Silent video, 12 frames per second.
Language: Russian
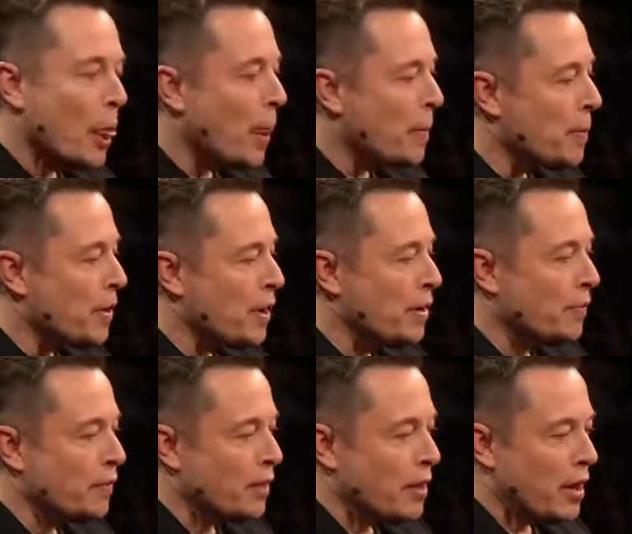что надо
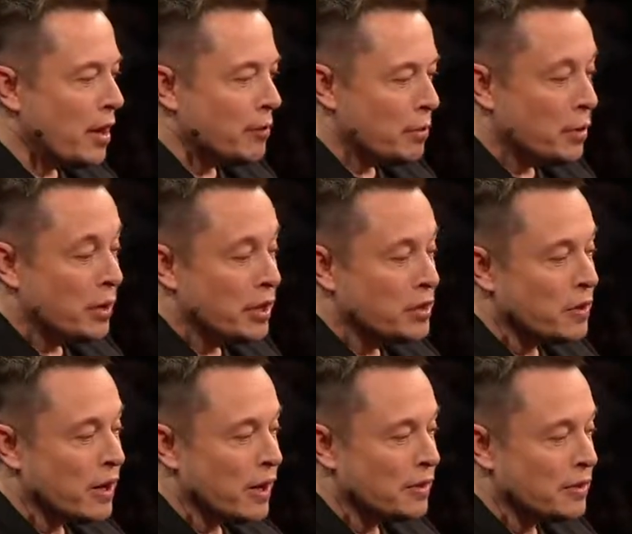узнать,
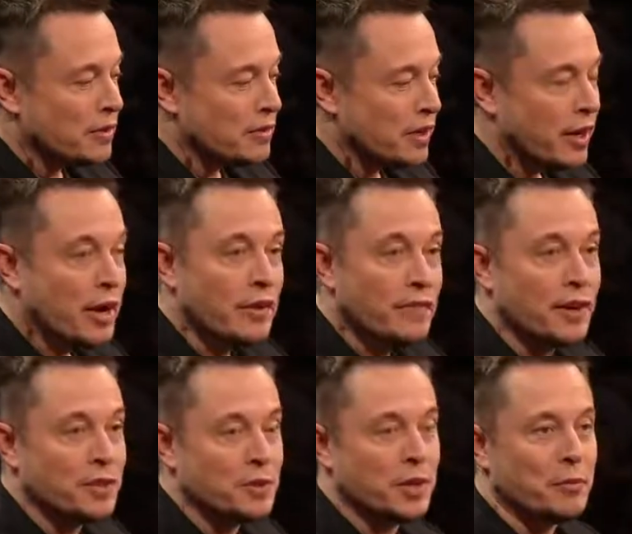как быстро они
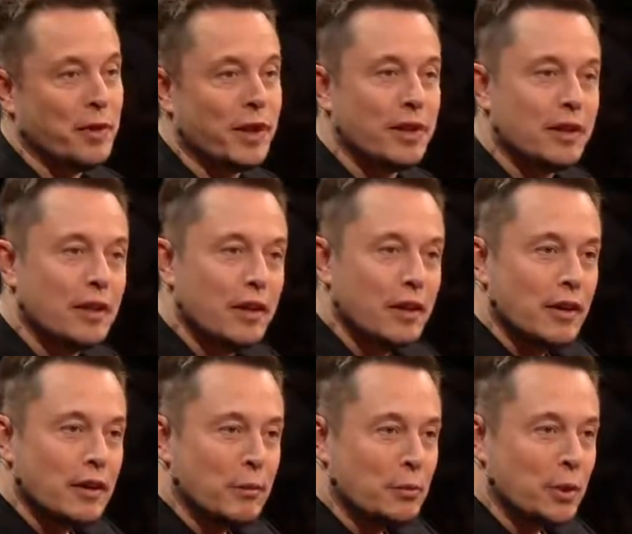могут ехать,
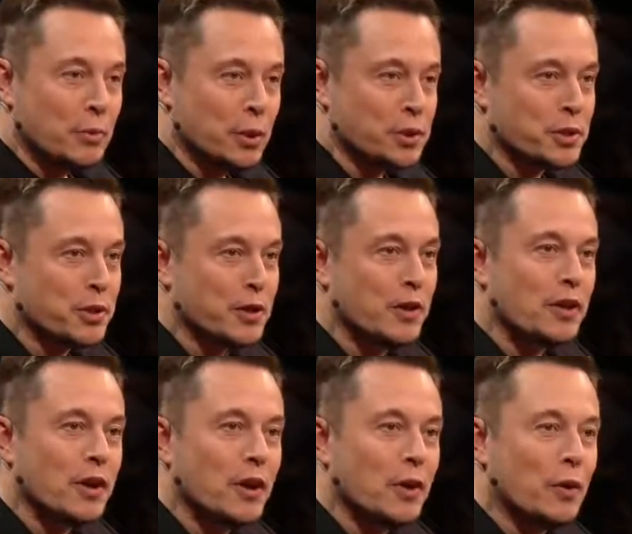если
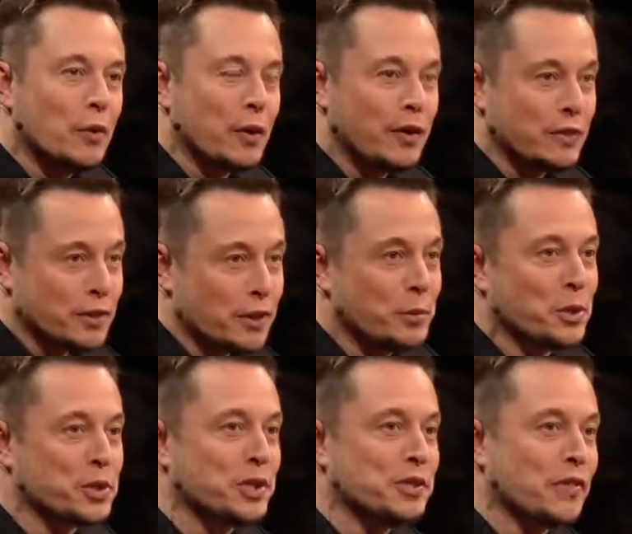им будет нечего
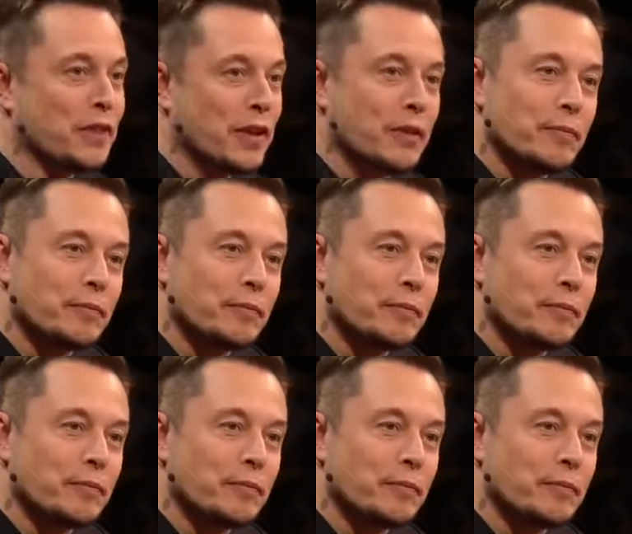толкать.